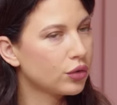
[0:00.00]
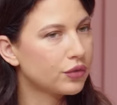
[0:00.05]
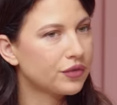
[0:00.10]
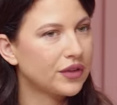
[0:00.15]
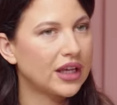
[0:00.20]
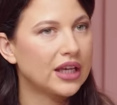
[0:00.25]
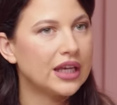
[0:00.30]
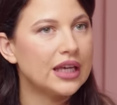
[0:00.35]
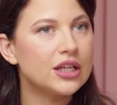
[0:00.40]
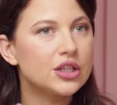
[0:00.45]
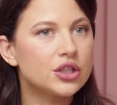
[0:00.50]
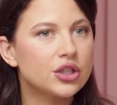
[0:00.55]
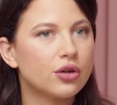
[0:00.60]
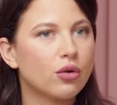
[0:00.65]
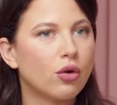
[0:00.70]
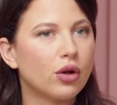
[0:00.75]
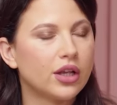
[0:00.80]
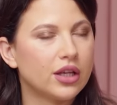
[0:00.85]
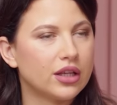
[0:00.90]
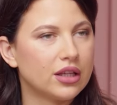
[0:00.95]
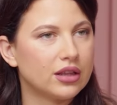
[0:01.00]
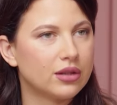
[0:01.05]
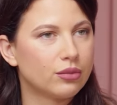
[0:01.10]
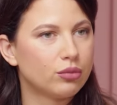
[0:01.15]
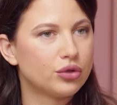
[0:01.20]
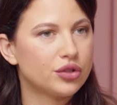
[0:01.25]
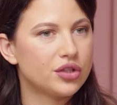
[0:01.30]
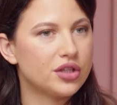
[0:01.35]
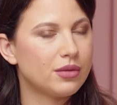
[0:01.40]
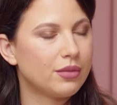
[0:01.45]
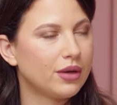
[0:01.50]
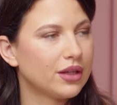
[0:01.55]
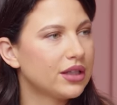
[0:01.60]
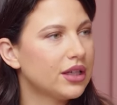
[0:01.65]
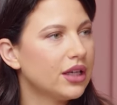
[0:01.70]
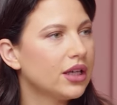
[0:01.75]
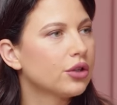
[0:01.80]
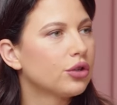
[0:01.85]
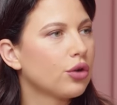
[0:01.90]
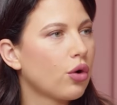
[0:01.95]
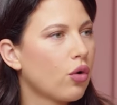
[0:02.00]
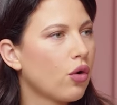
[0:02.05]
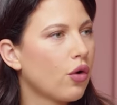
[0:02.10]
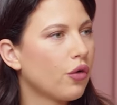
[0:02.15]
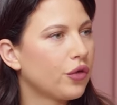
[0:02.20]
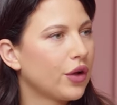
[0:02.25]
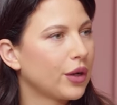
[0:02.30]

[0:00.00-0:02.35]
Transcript: Но такие же ролики ты будешь снимать или другого